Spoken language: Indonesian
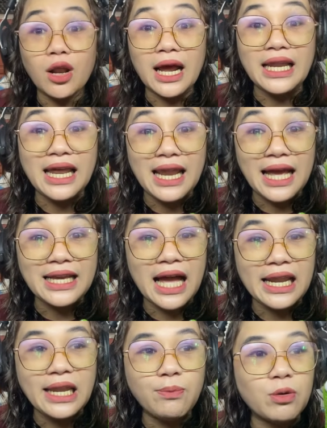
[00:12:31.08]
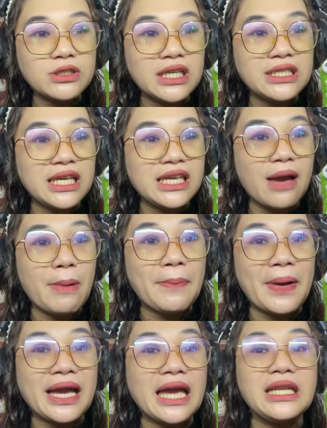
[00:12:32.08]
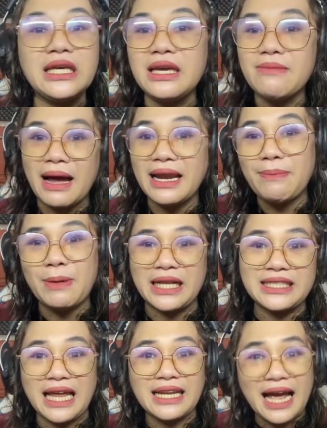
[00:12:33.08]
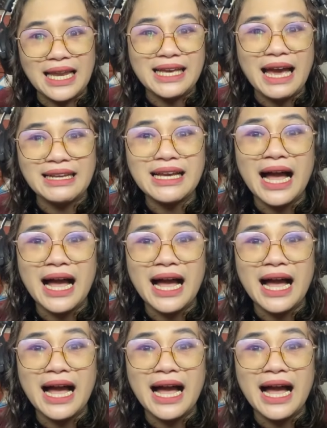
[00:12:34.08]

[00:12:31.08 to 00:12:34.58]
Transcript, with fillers: kalau kalian lagi ada di posisinya Bapak bapaknya ini gimana perasaan kalian